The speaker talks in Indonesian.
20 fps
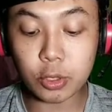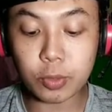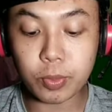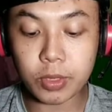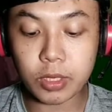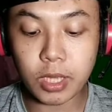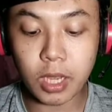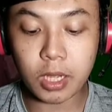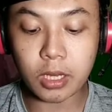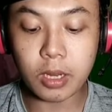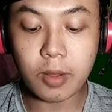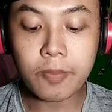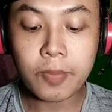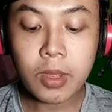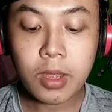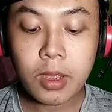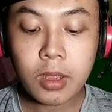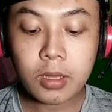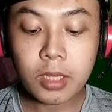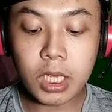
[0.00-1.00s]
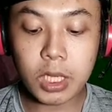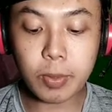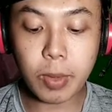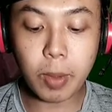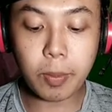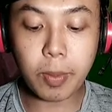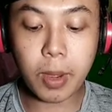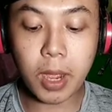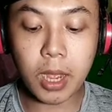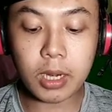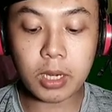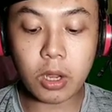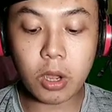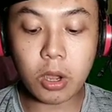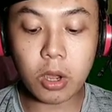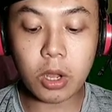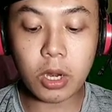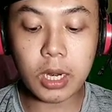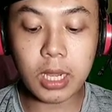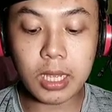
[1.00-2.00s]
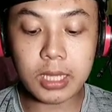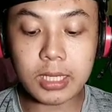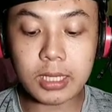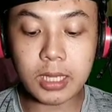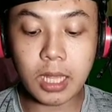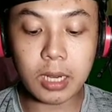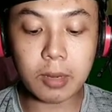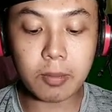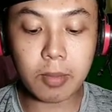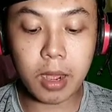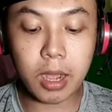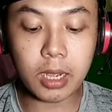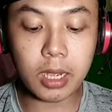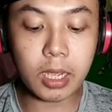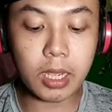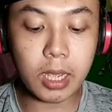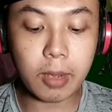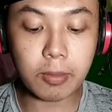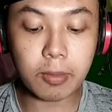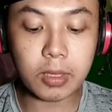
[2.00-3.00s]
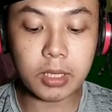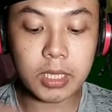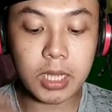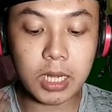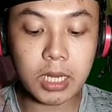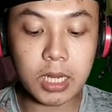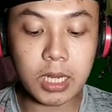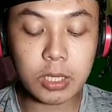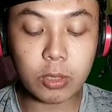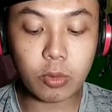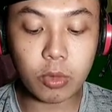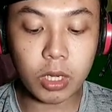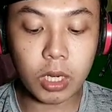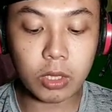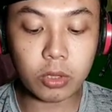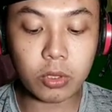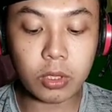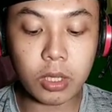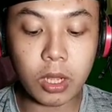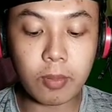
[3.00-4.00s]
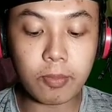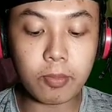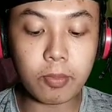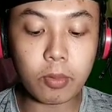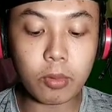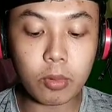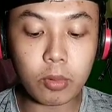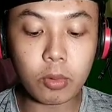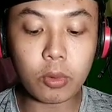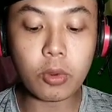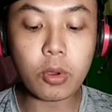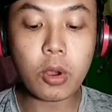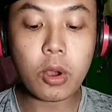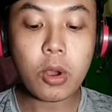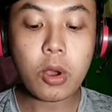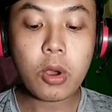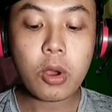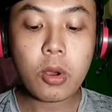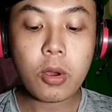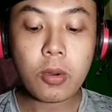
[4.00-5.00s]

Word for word: persen disebabkan oleh star mage yang menjadi 260